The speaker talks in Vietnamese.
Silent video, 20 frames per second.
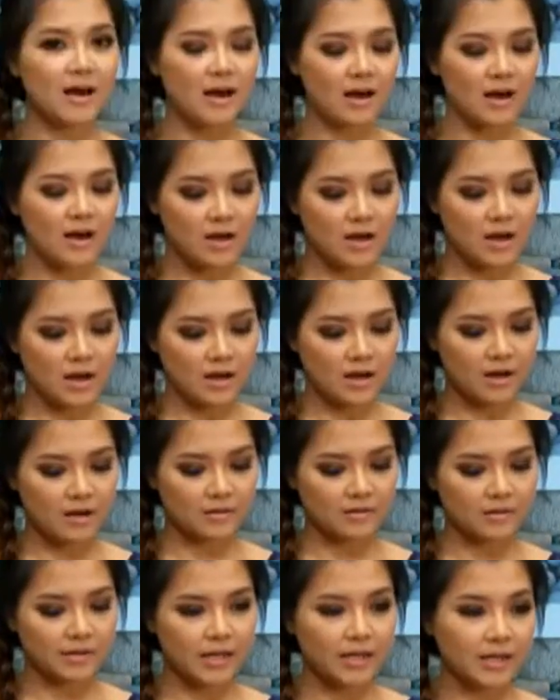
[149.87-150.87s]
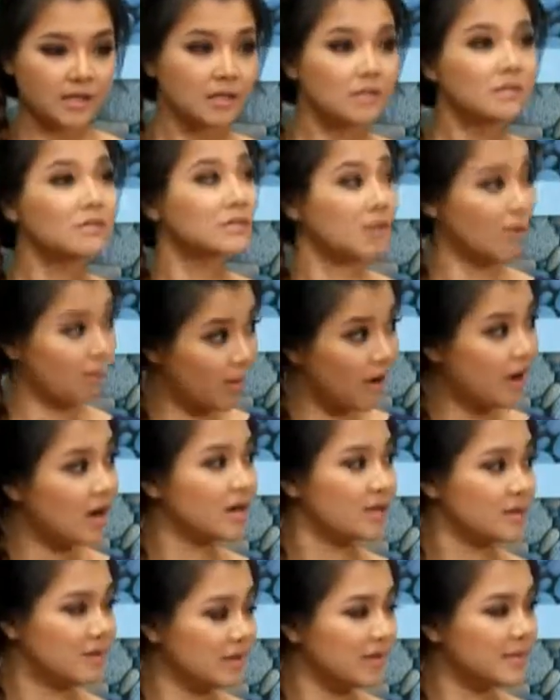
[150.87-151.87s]
à, à, cái kích thước rộng
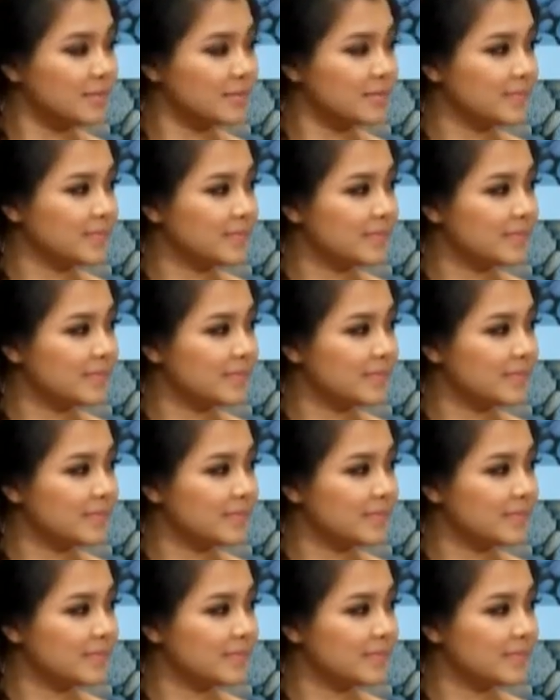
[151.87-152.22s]
hơn nữa. Ừ